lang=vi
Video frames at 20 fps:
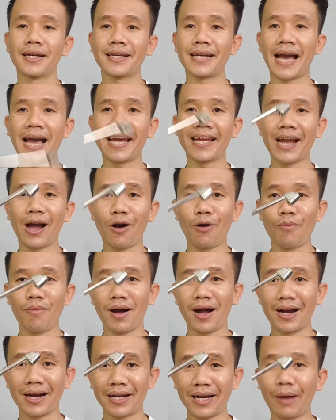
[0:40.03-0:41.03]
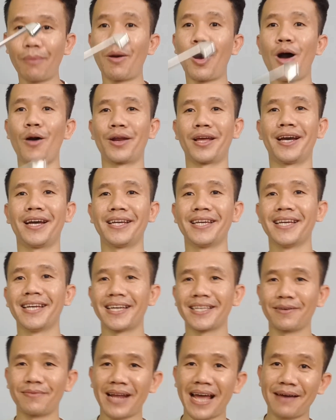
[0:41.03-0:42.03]
cái đầu đồng hồ này thôi
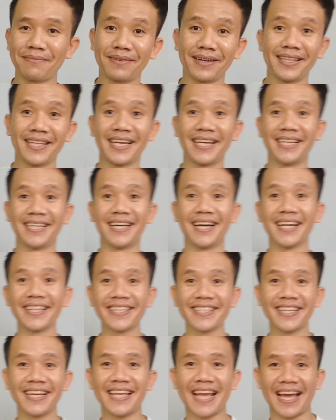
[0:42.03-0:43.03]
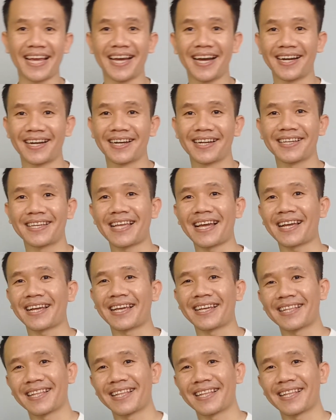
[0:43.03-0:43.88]
trong nam mình thì ít như vậy hơn chắc